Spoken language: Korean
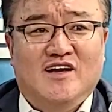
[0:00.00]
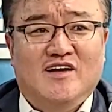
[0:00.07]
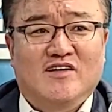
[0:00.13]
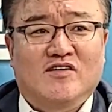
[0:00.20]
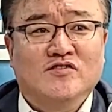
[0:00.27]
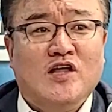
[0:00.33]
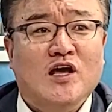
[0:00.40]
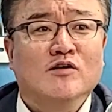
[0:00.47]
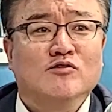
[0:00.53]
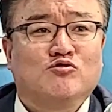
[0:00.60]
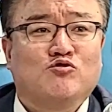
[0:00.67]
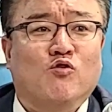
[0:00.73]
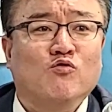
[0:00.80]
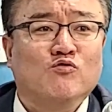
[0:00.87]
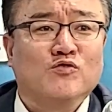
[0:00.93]
근데 이걸
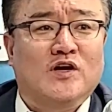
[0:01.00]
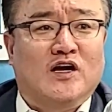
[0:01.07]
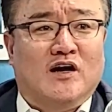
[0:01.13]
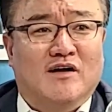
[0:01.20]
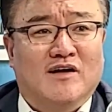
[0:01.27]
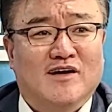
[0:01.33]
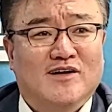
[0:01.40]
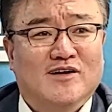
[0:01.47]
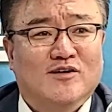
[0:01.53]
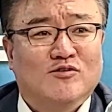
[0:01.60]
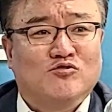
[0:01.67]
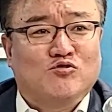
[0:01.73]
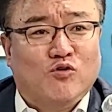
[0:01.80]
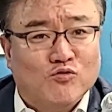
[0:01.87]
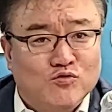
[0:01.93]
조국이가
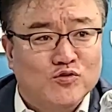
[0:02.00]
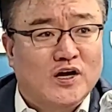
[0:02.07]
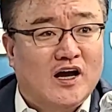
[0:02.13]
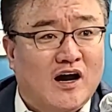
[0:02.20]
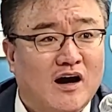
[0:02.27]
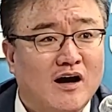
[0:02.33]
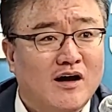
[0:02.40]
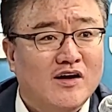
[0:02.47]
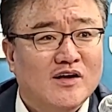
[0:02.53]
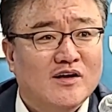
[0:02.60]
조국이가